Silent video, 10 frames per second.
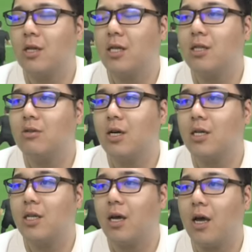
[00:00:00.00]
てやってるだ
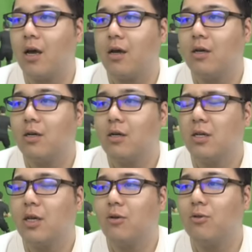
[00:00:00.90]
けで、
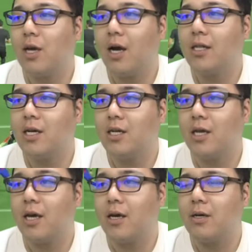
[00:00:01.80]
結構ね、相手が
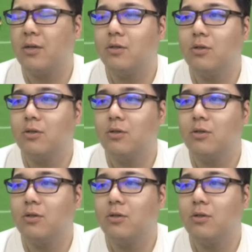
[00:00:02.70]
ね、